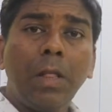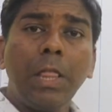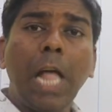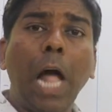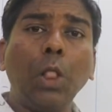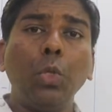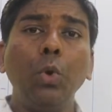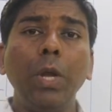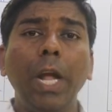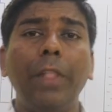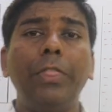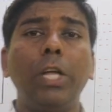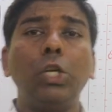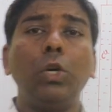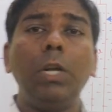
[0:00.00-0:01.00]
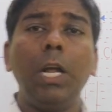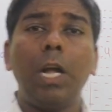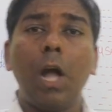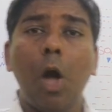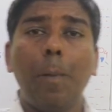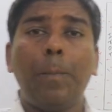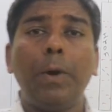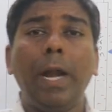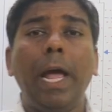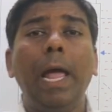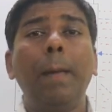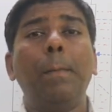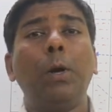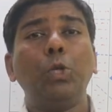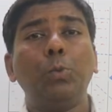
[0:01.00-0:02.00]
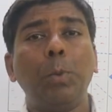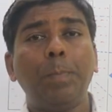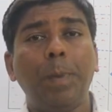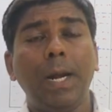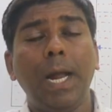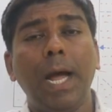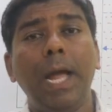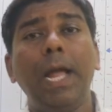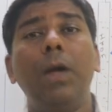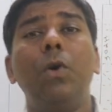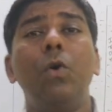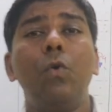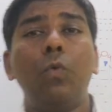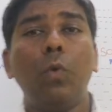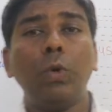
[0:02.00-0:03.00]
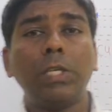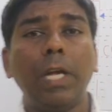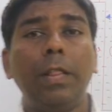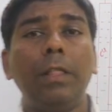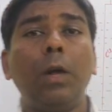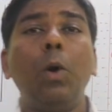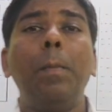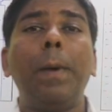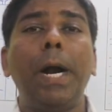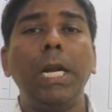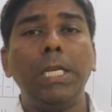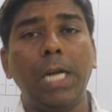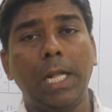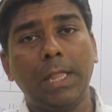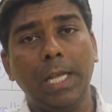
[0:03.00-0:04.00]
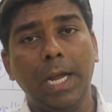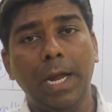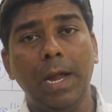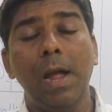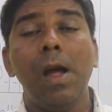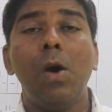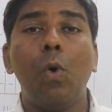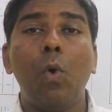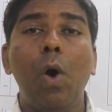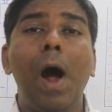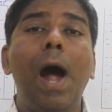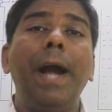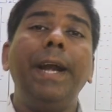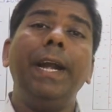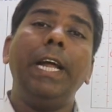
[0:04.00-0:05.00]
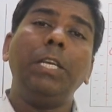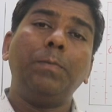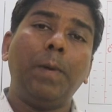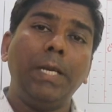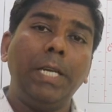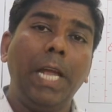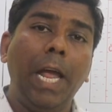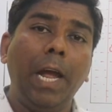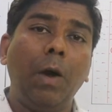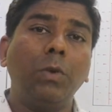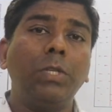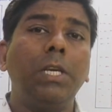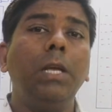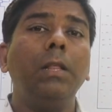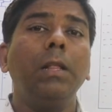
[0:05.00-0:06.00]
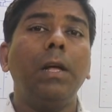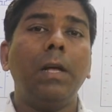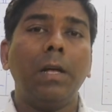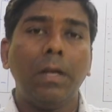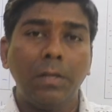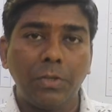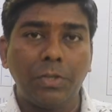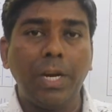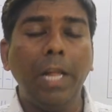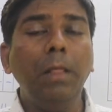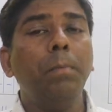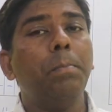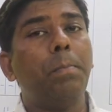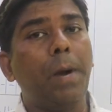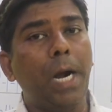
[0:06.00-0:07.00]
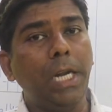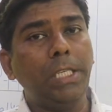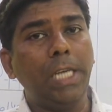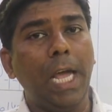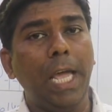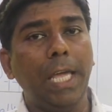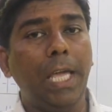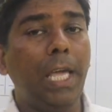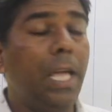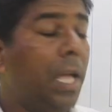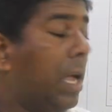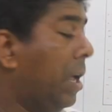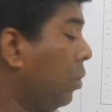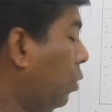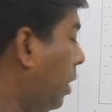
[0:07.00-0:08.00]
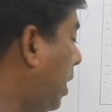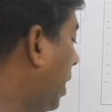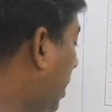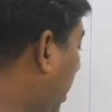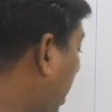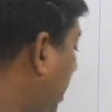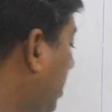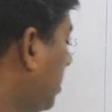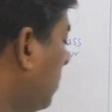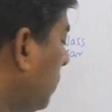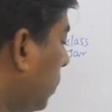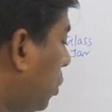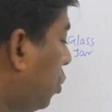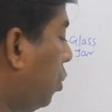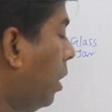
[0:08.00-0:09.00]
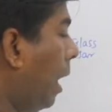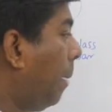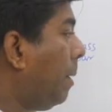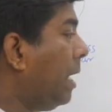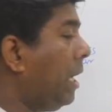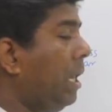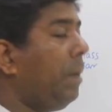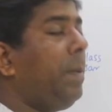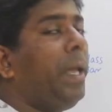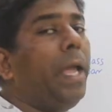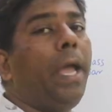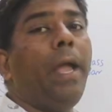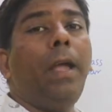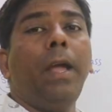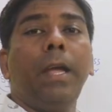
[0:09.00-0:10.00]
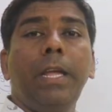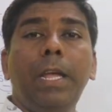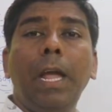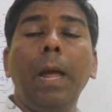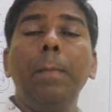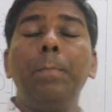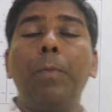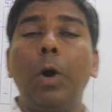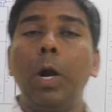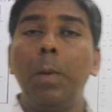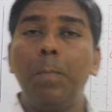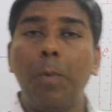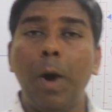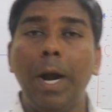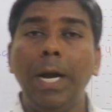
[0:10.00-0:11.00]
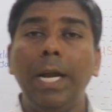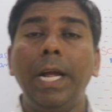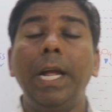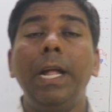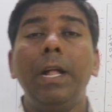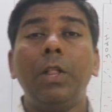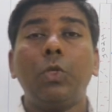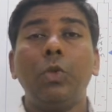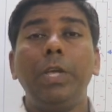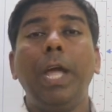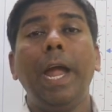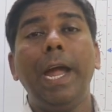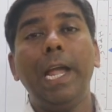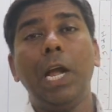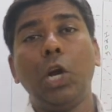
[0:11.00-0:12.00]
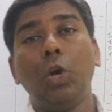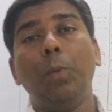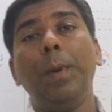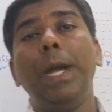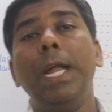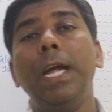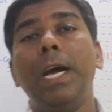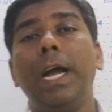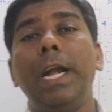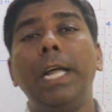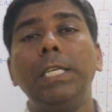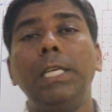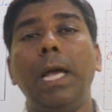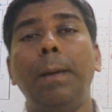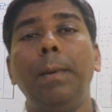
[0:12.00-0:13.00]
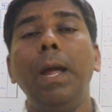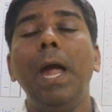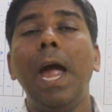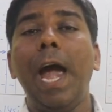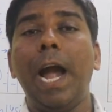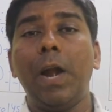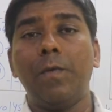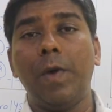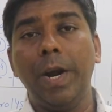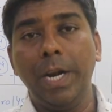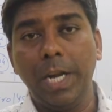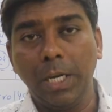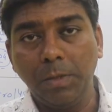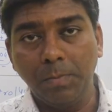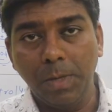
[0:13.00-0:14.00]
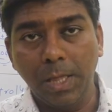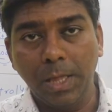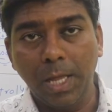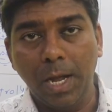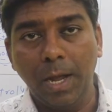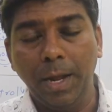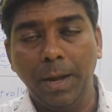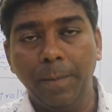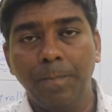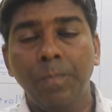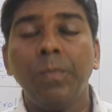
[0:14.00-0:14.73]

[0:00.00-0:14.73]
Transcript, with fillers: धातु के अंदर जो टिकाऊपना है मजबूतपना है उसके अंदर वो बढ़ जाता है वो हार्डनेस बन जाएगा उसकी स्ट्रेंथ बढ़ जाएगी तो इंक्रीज ड्यूरेबिलिटी भी है ये इंपॉर्टेंट पॉइंट है तो ये इलेक्ट्रोब्रेडिंग करने से हमें एडवांटेज मिलता है